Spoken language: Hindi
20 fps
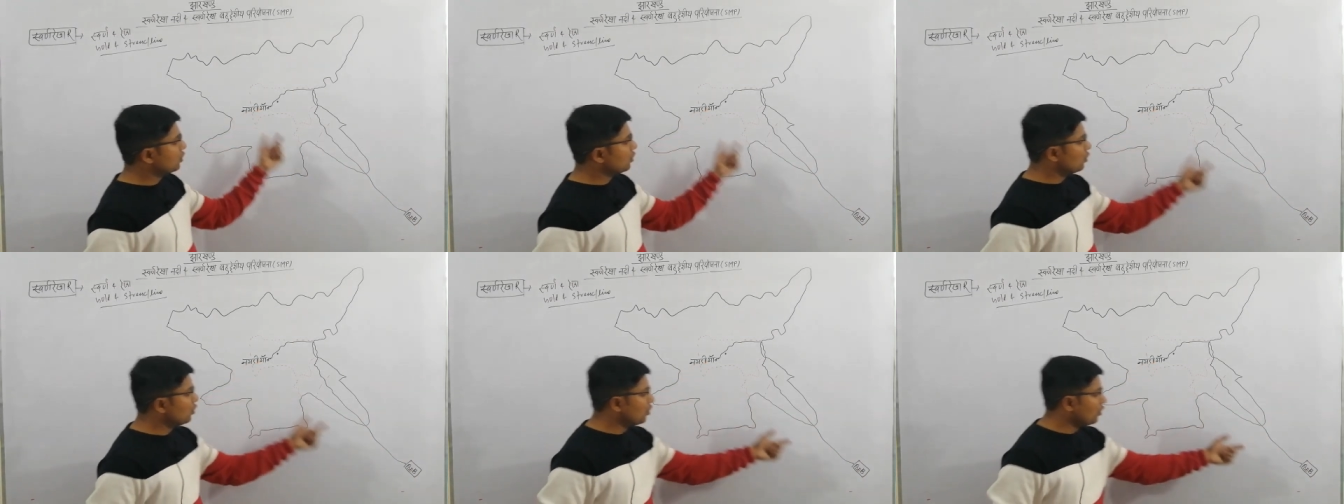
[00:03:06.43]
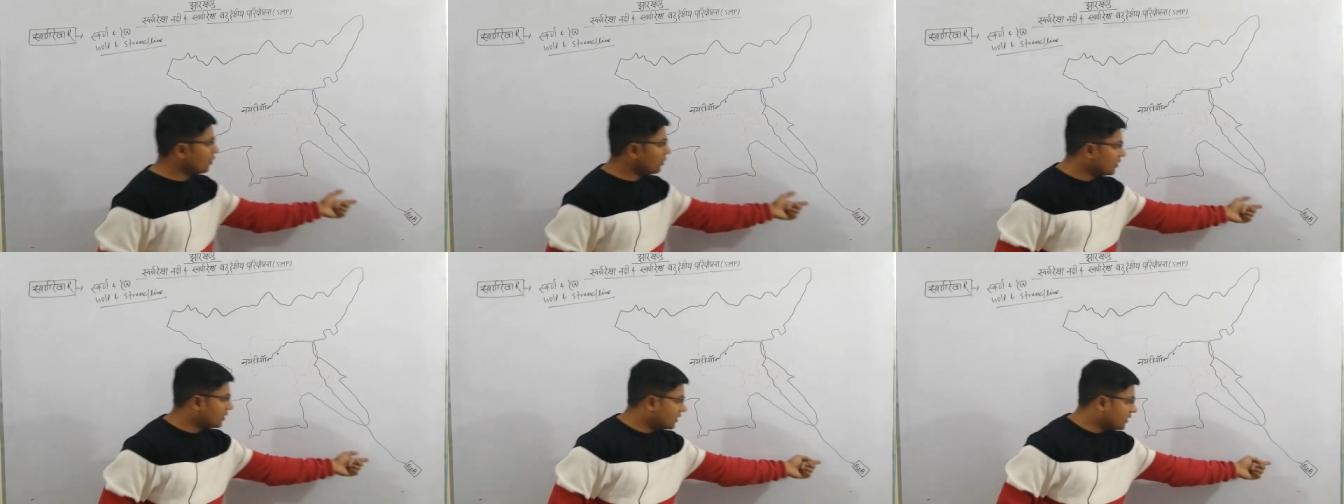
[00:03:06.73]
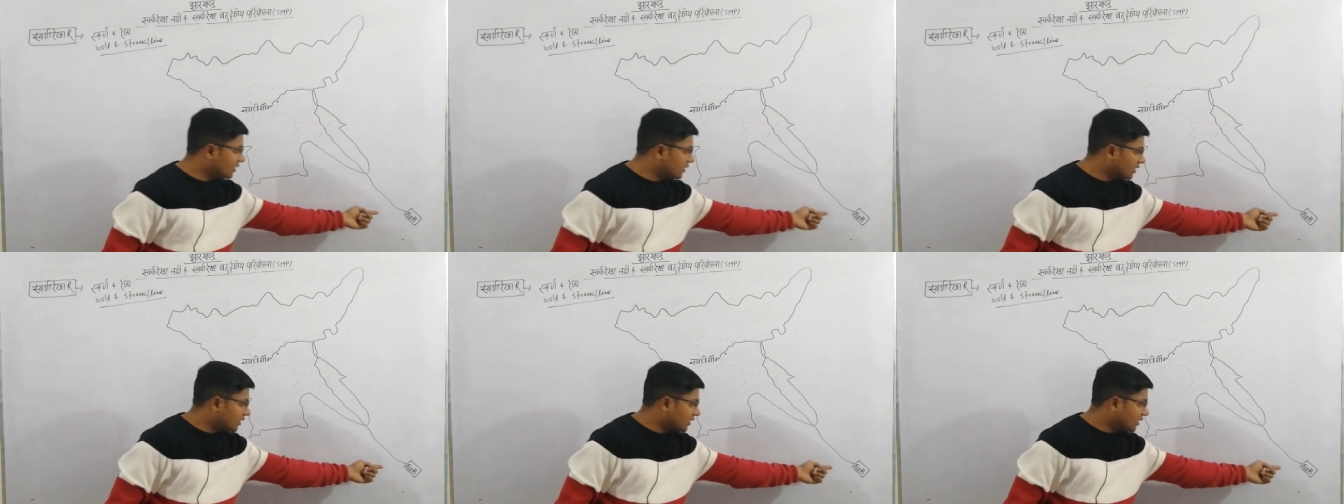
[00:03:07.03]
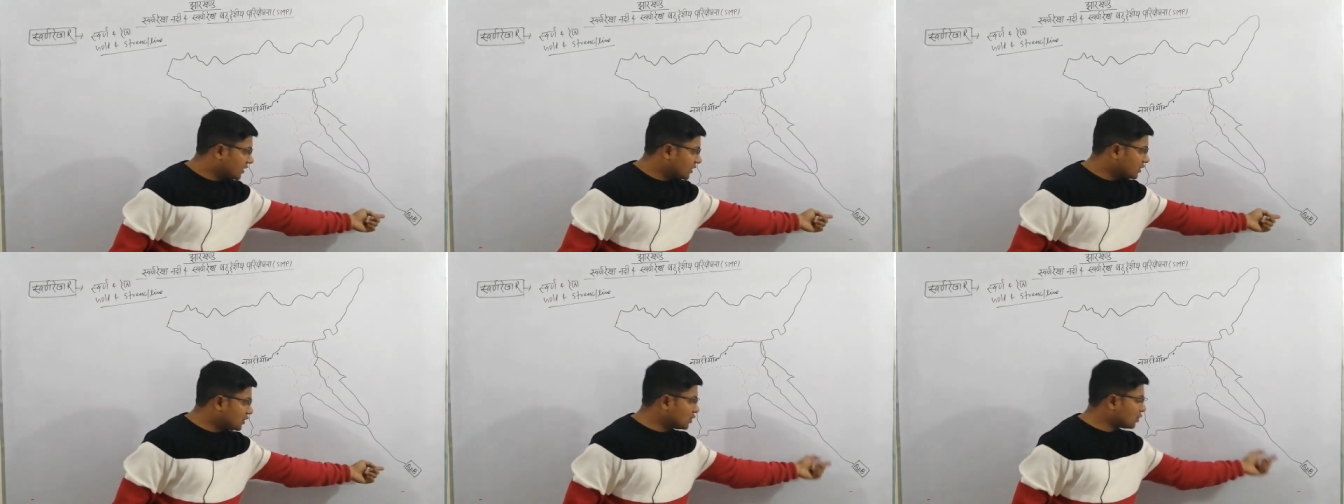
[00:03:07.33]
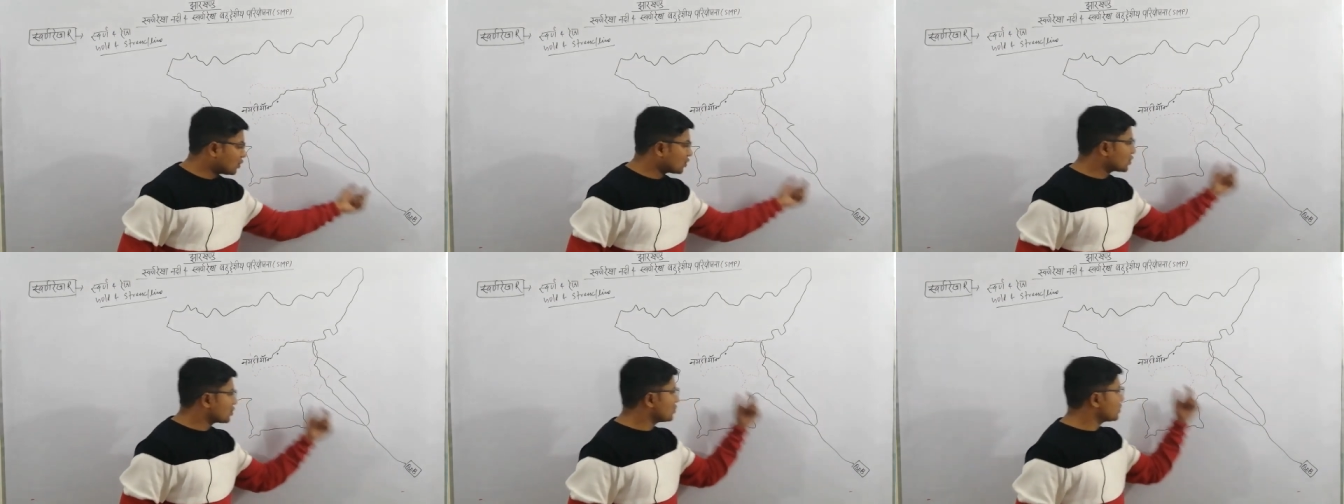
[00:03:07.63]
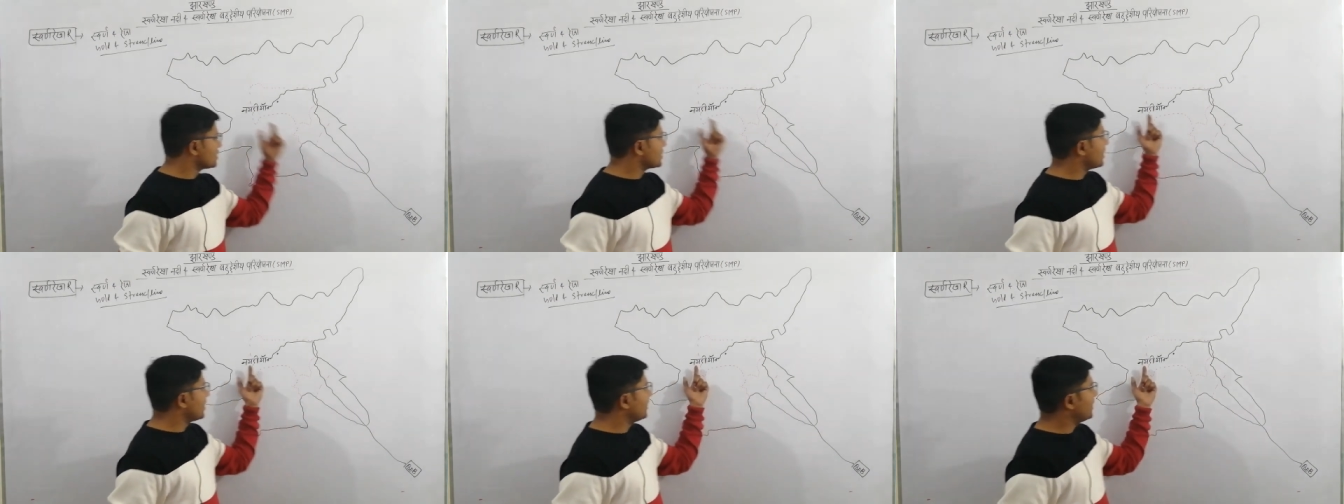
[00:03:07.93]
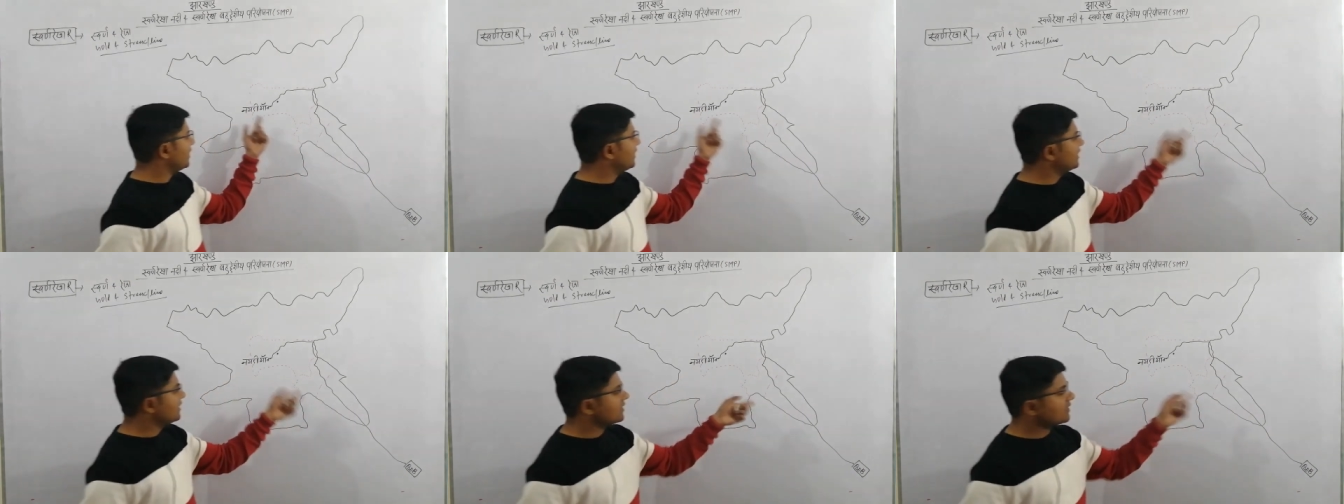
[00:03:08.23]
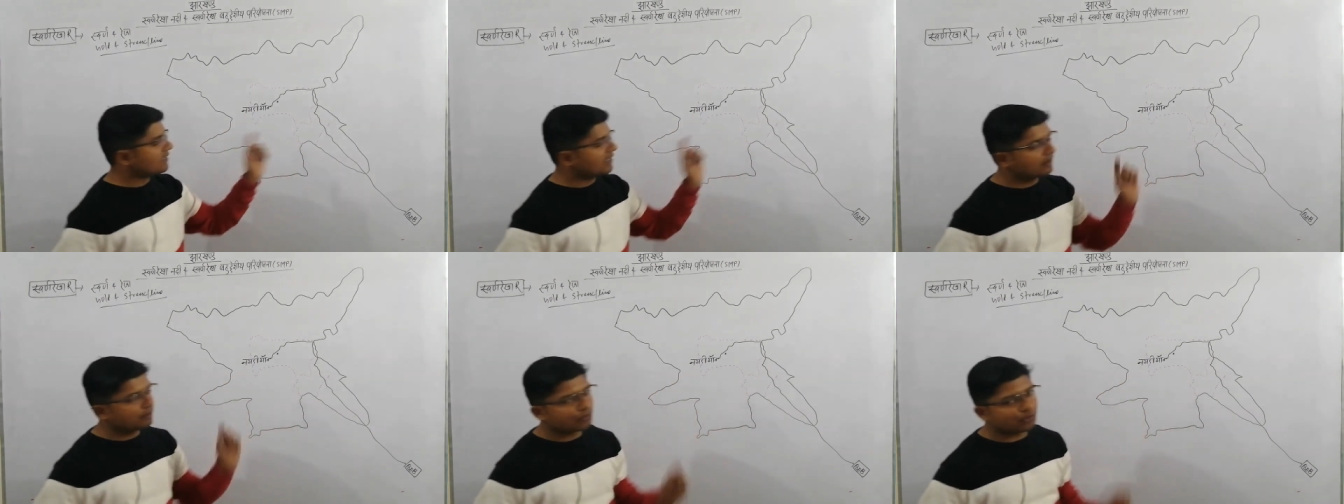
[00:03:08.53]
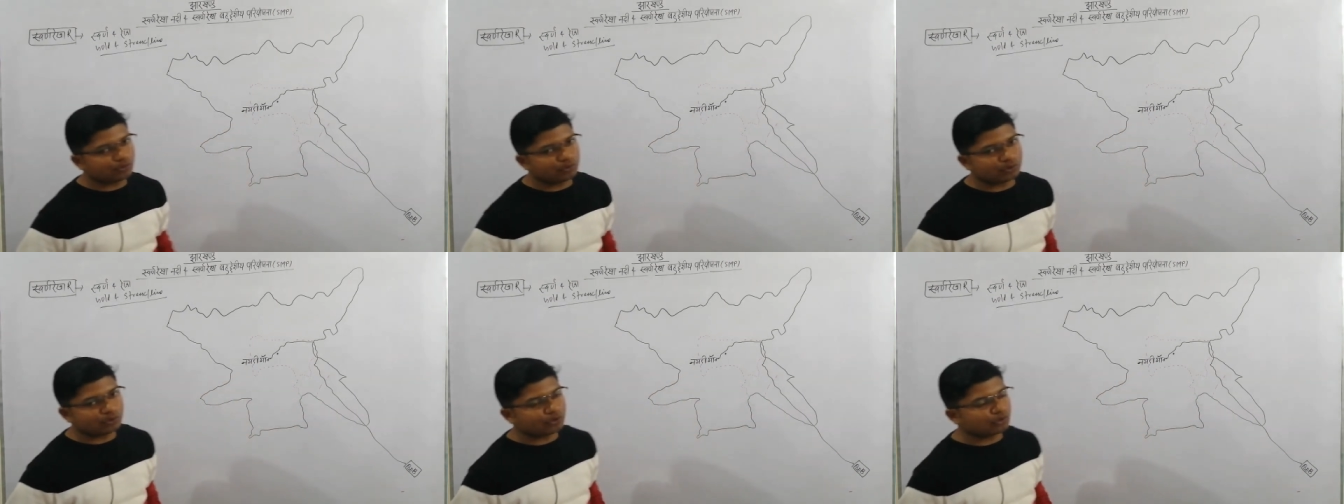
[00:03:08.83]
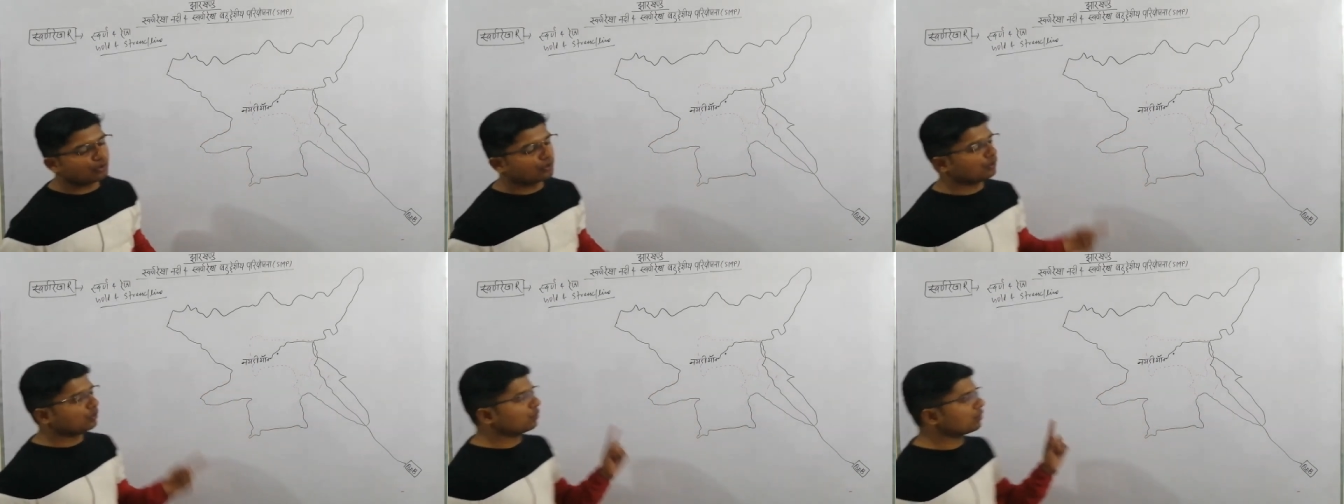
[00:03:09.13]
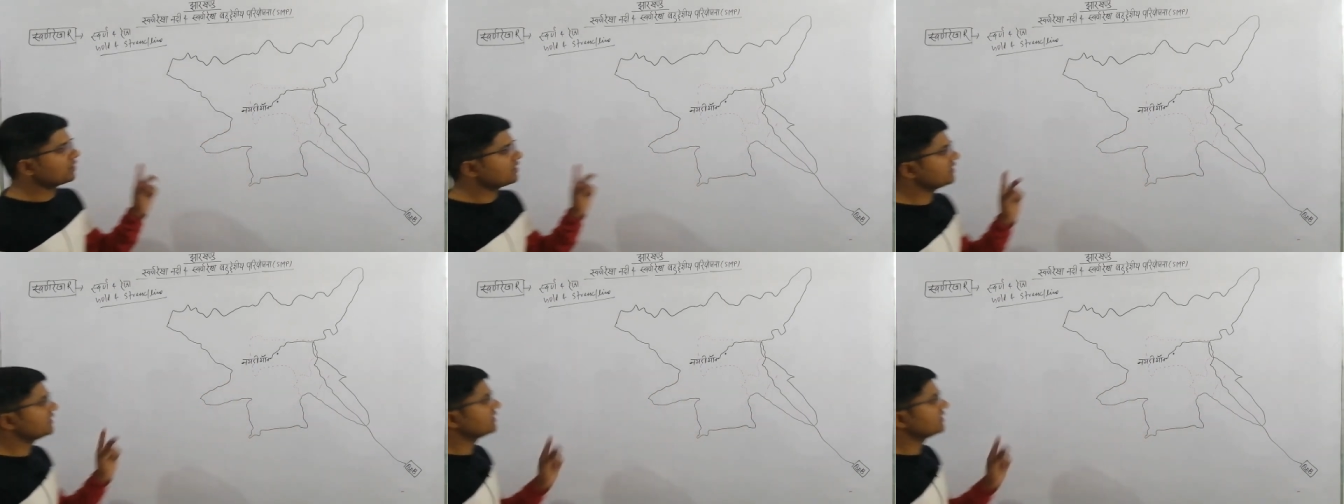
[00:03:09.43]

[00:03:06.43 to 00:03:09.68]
दो जो सूचनाएं हैं इनसे हमको दो